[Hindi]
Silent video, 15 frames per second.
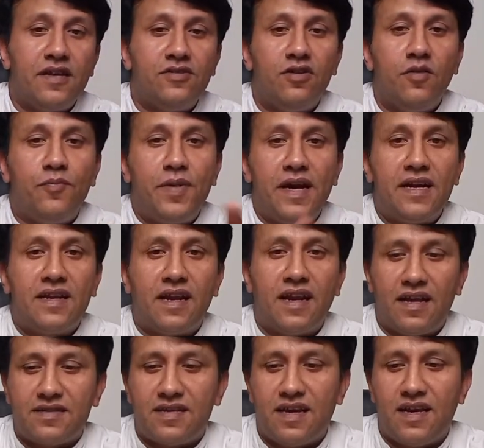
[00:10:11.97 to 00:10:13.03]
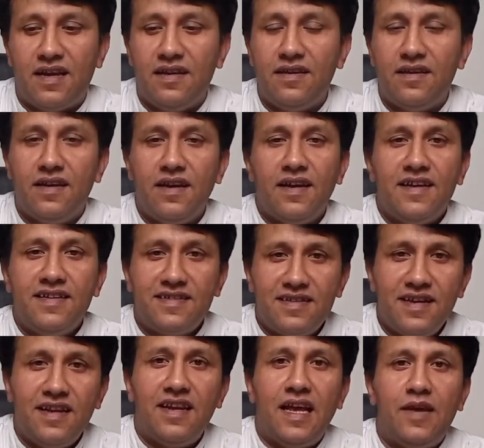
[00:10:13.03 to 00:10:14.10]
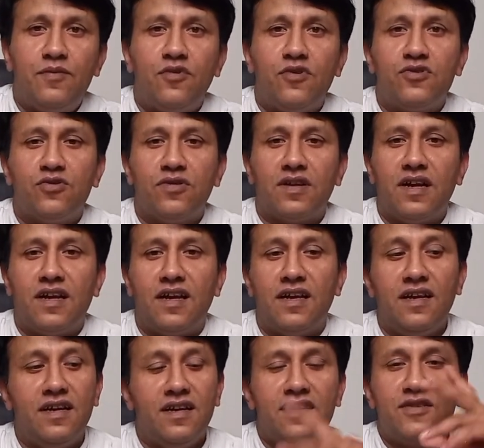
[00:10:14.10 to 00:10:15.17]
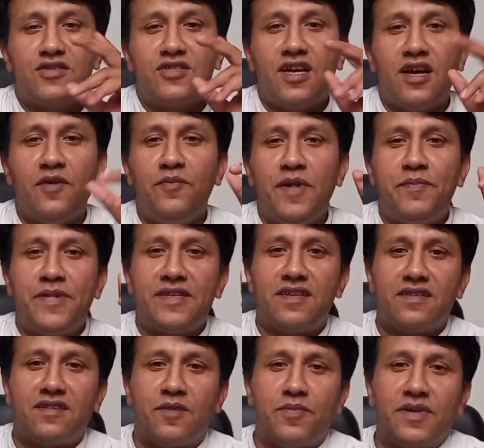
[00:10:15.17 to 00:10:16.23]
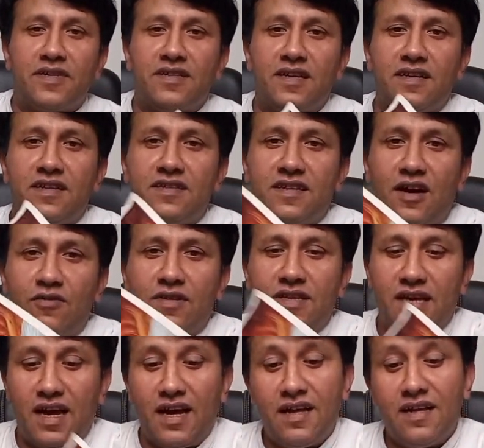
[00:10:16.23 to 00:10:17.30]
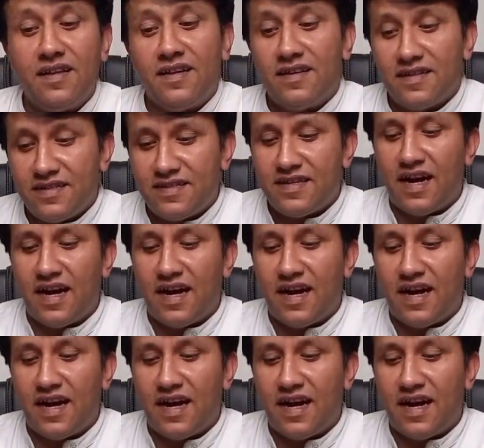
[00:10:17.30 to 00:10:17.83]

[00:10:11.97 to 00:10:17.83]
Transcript: जो पेड क्लास है स्टील लाइफ को छोड़ करके सब में पचहत्तर परसेंट डिस्काउंट दिया जा